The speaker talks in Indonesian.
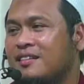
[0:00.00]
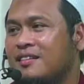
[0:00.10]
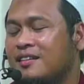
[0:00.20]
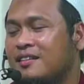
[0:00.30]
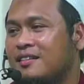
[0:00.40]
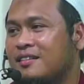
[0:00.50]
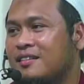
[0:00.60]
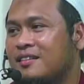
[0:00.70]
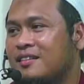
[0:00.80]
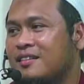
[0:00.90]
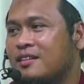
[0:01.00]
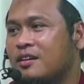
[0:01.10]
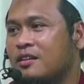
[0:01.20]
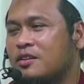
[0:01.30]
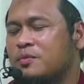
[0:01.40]
ya
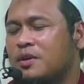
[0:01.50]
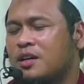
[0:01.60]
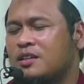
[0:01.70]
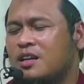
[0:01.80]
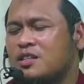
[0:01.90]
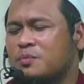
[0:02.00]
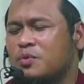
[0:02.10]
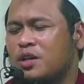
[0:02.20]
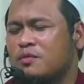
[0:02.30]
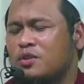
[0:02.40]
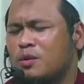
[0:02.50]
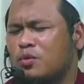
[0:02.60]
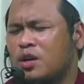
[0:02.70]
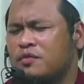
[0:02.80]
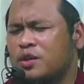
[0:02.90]
Allah Subhanahu wa taala sebutkan dalam surah
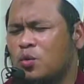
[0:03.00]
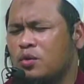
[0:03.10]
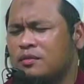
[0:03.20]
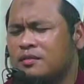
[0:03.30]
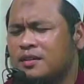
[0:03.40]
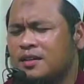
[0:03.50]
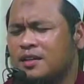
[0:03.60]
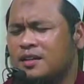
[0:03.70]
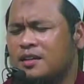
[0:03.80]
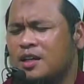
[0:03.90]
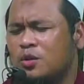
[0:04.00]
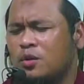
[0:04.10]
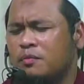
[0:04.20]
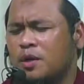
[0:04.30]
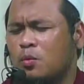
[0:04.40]
Munafikun ya yaitu
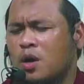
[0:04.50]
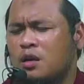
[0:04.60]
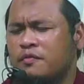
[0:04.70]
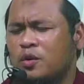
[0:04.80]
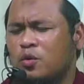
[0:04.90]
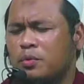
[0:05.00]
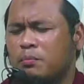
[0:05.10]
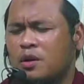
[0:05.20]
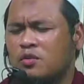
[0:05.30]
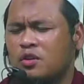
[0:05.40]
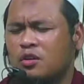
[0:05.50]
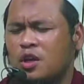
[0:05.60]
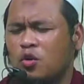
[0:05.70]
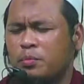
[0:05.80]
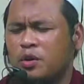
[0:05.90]
apa wa anfiqu mimma
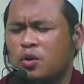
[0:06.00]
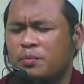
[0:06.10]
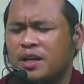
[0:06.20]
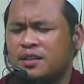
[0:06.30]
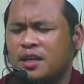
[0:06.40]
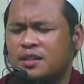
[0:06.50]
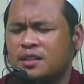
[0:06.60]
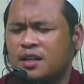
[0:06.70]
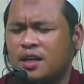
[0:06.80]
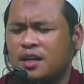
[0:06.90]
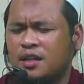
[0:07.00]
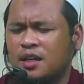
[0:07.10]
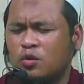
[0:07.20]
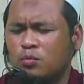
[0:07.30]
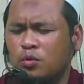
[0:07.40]
razaqnakum min qabli ayati
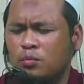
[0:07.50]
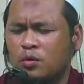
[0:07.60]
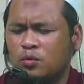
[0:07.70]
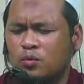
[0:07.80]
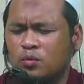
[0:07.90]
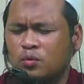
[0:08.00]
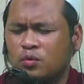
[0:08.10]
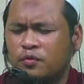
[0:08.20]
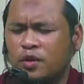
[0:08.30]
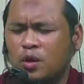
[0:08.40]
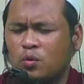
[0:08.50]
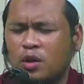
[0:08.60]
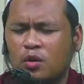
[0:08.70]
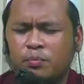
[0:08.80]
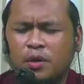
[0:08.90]
ahadakumul mautu
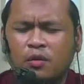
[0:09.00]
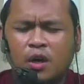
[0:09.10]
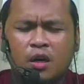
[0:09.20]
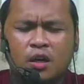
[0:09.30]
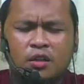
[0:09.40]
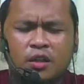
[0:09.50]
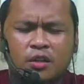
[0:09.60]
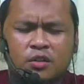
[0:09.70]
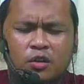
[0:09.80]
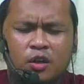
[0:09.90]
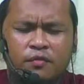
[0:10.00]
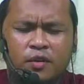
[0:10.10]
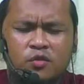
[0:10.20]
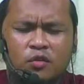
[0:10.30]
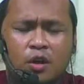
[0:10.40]
fayaqula rabbil akhirati ajran karim
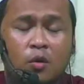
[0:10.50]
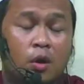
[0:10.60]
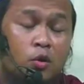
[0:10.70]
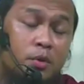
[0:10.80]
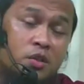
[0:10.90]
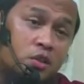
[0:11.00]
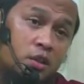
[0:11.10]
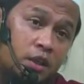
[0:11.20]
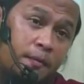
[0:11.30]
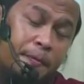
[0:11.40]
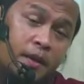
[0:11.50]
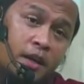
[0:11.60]
fa saddaqu wa minas salihin